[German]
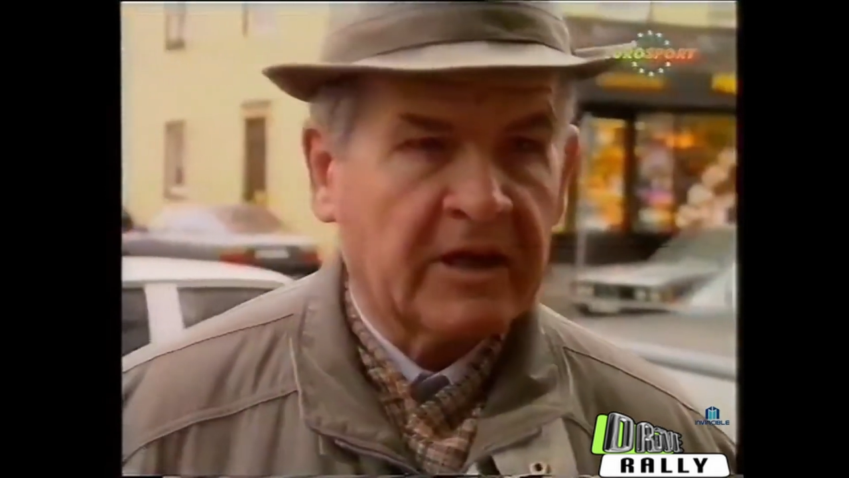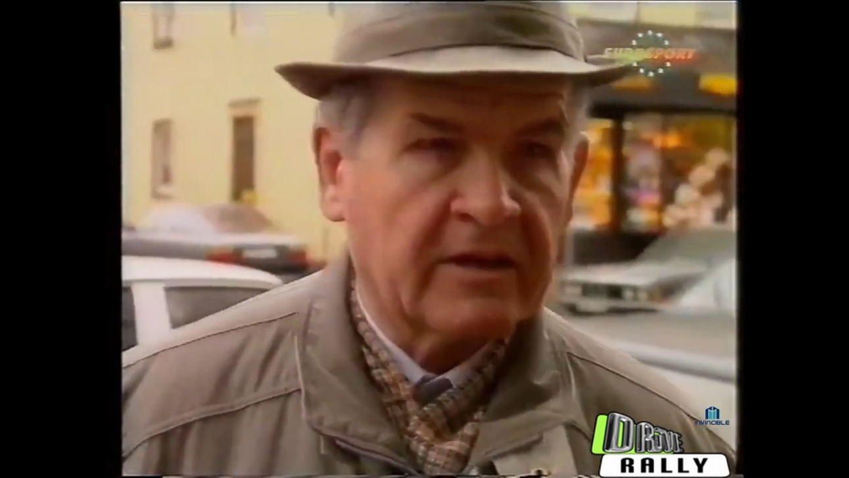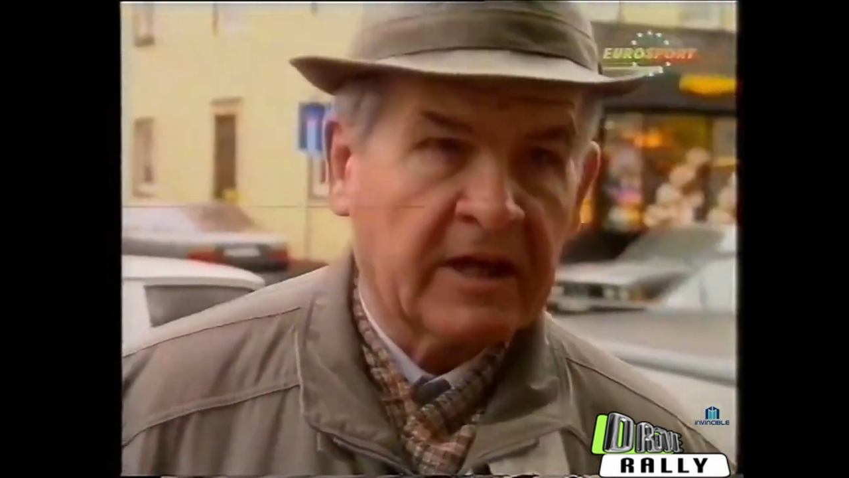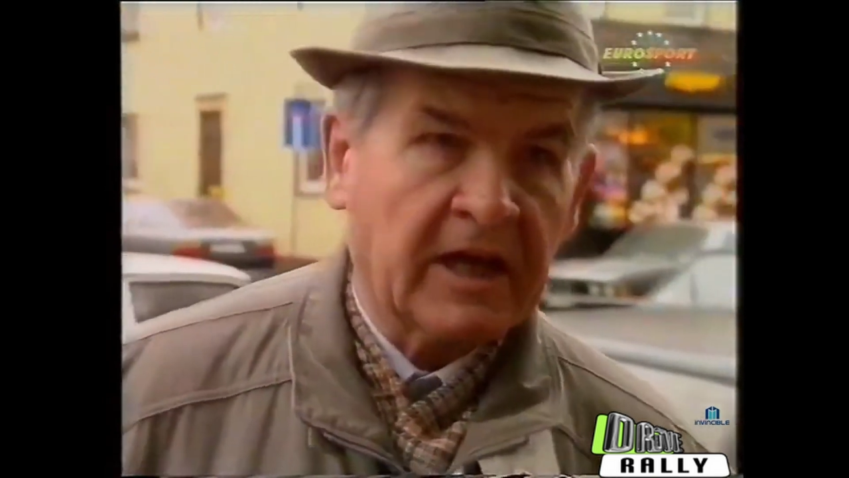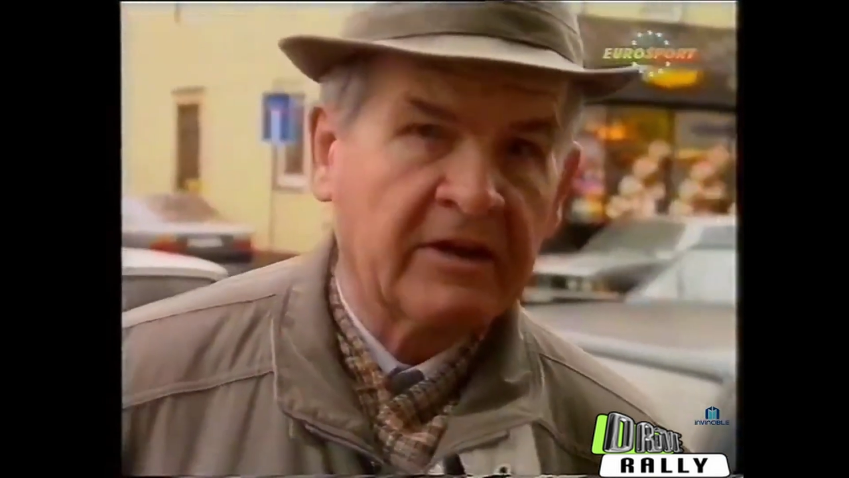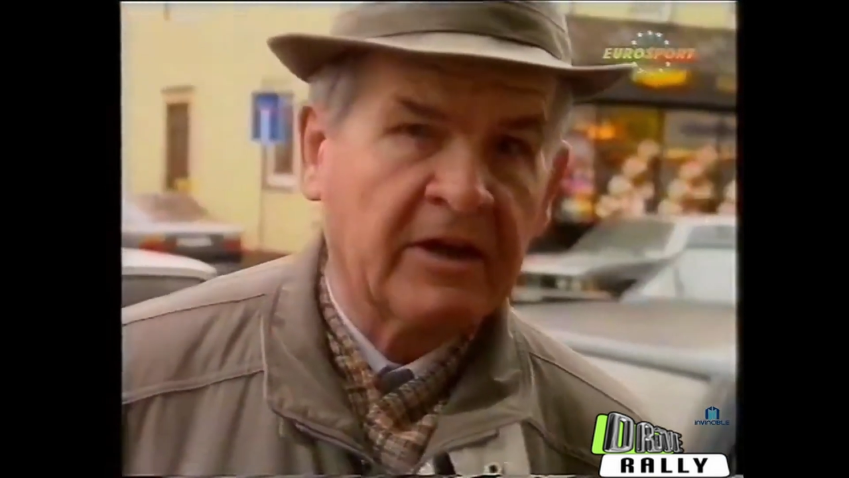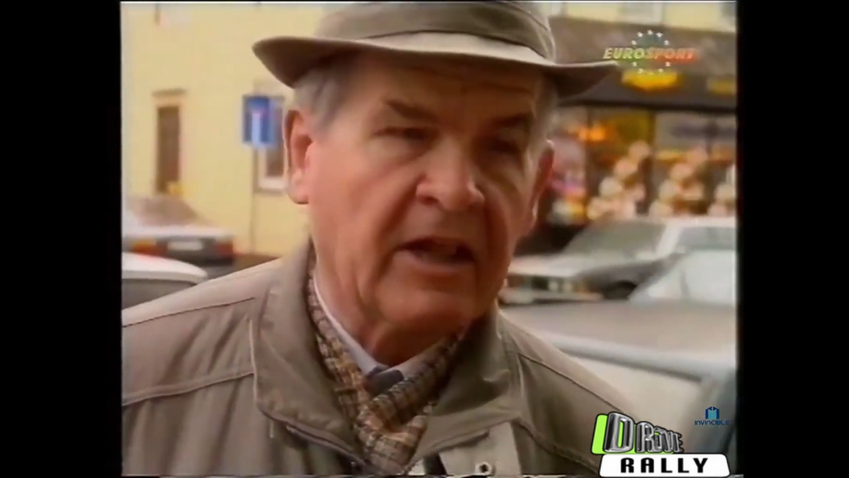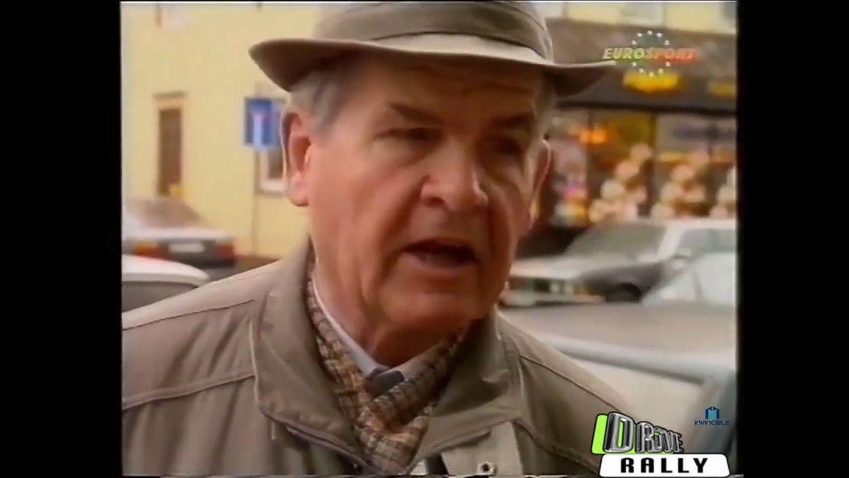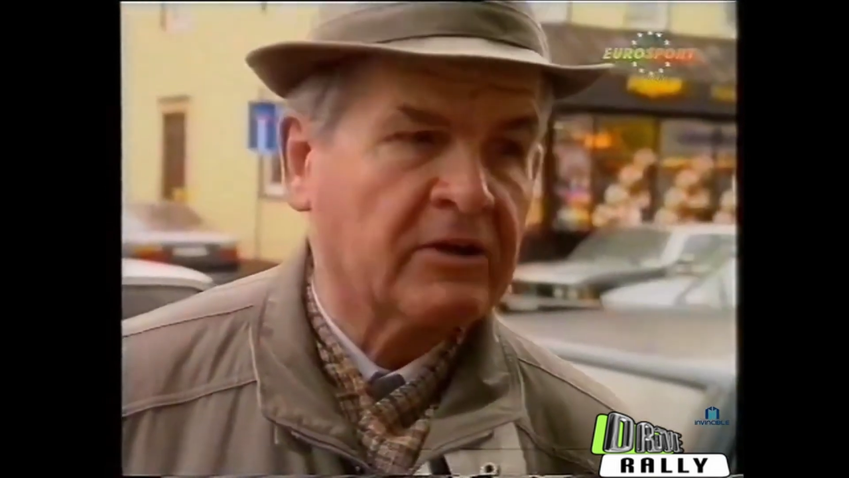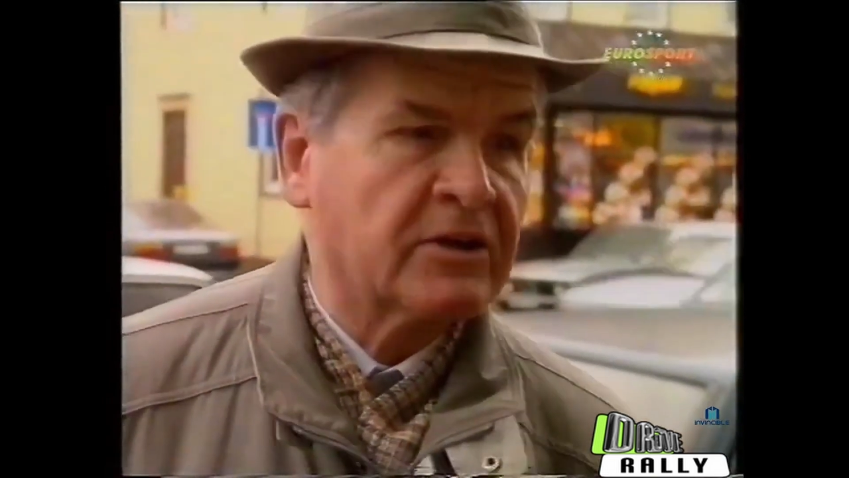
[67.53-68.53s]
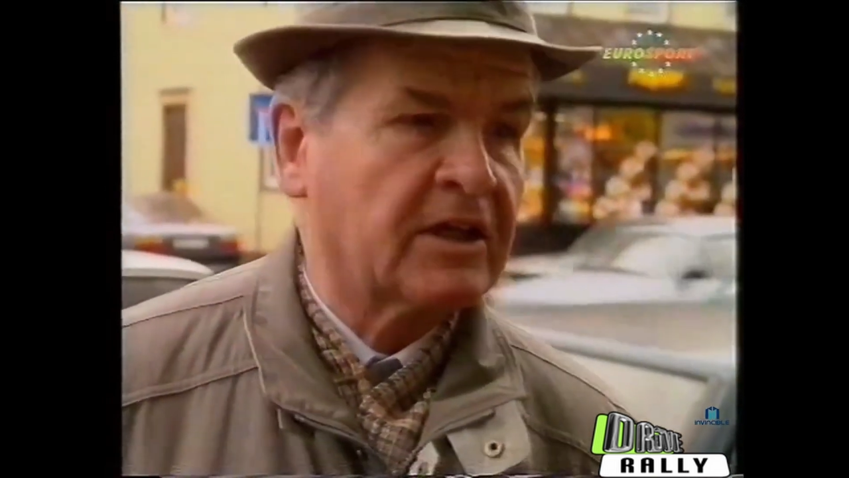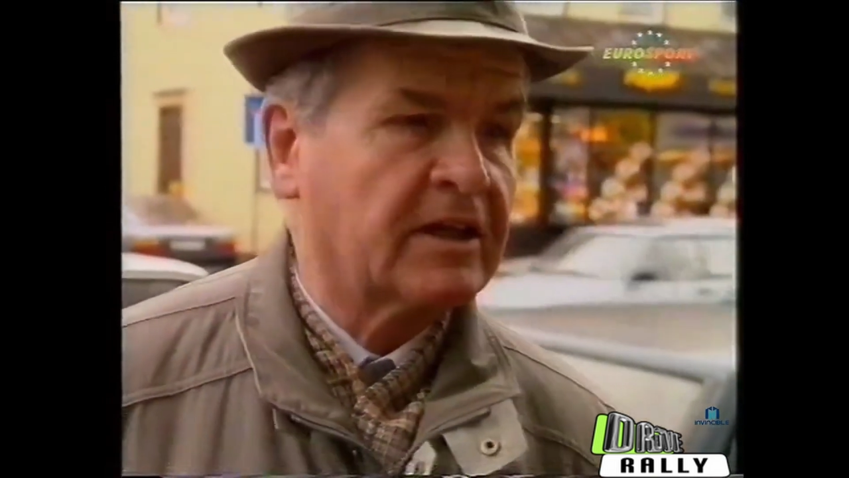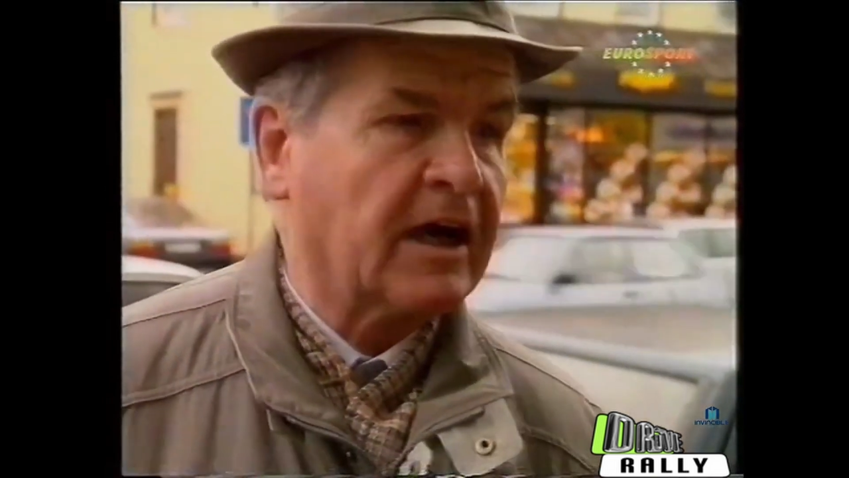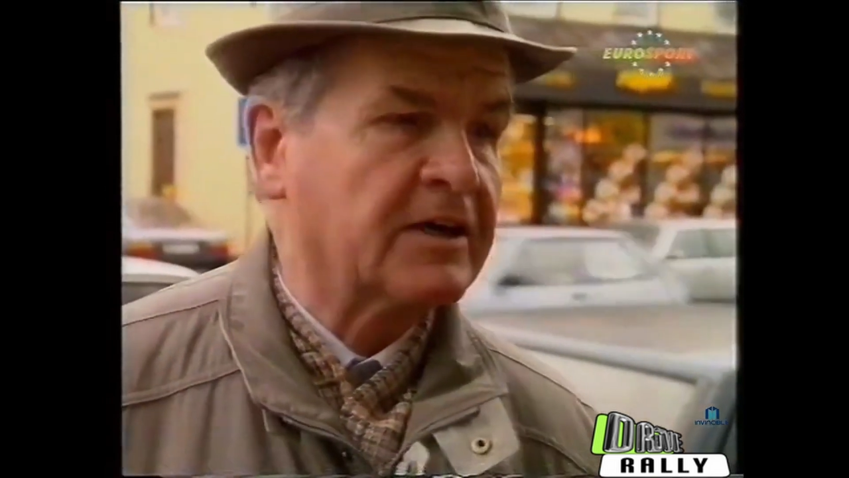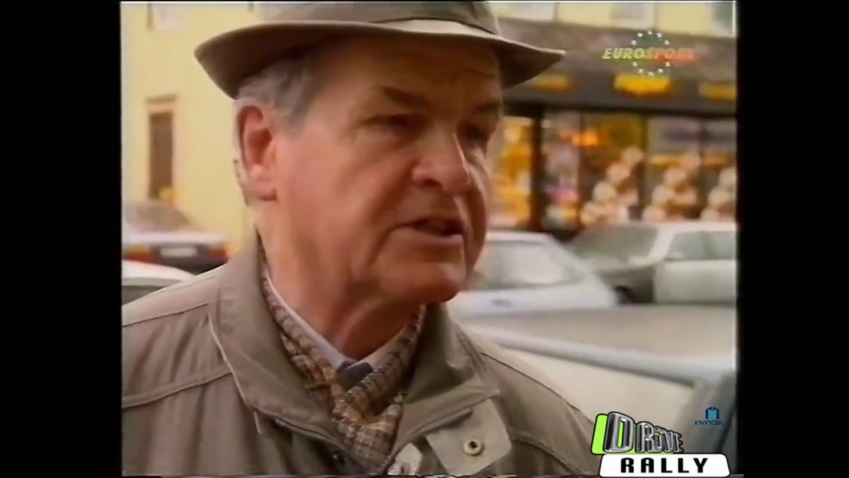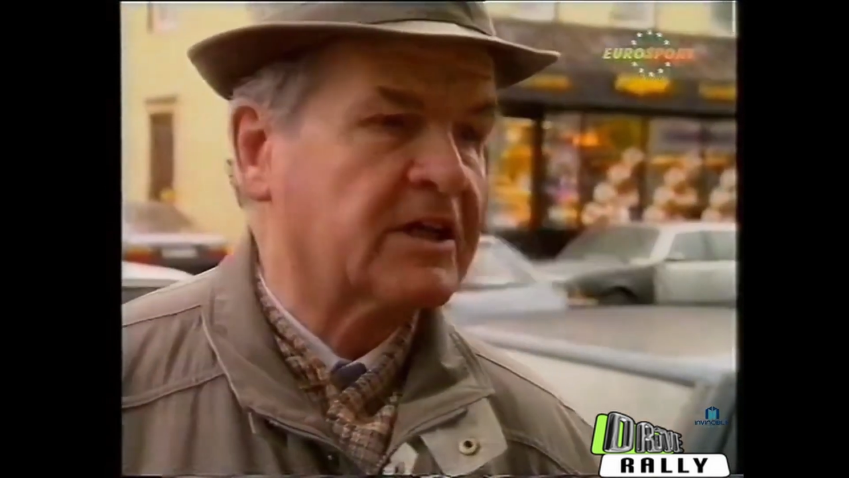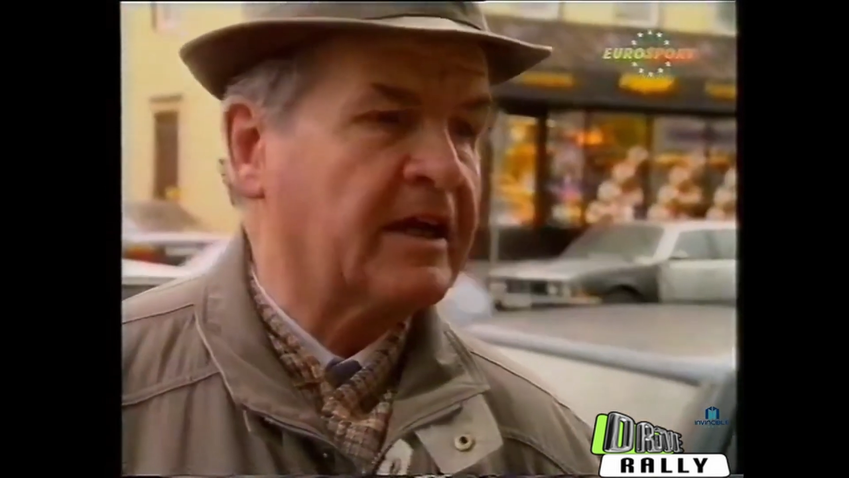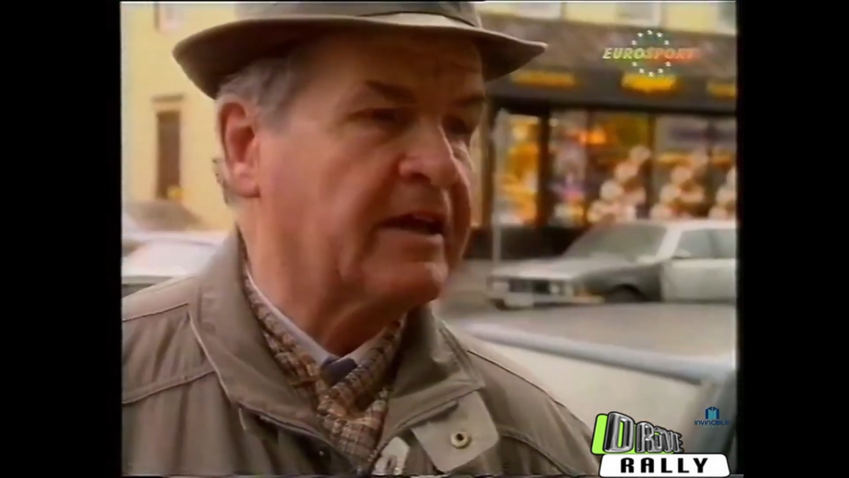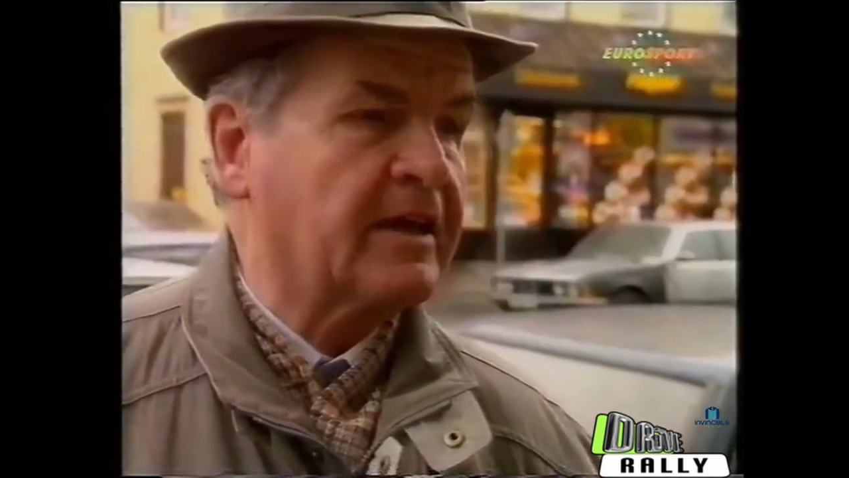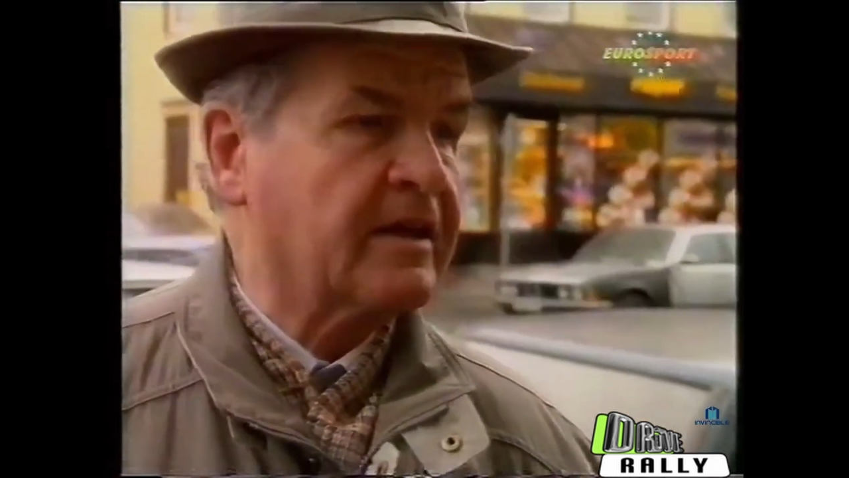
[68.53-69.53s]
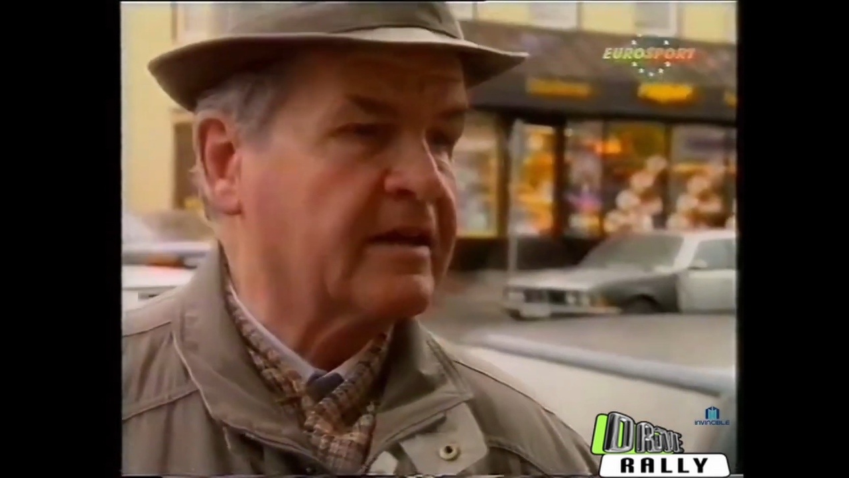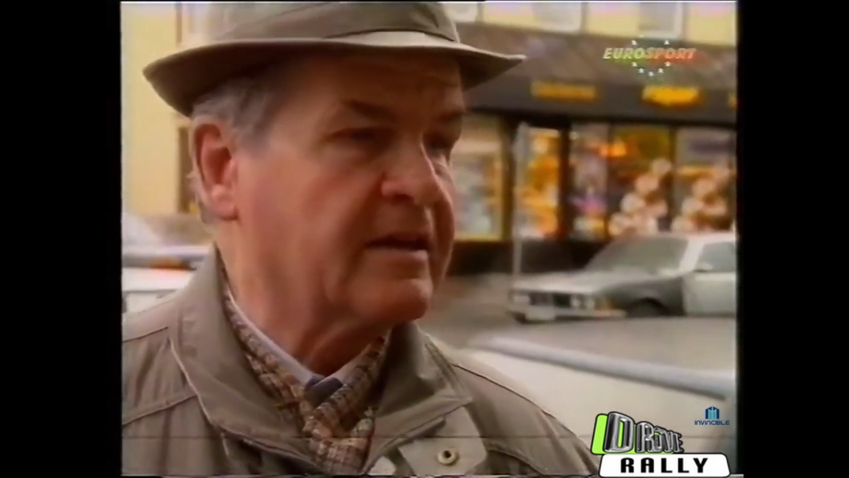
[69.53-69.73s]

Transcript: kennengelernt durch die Tankstelle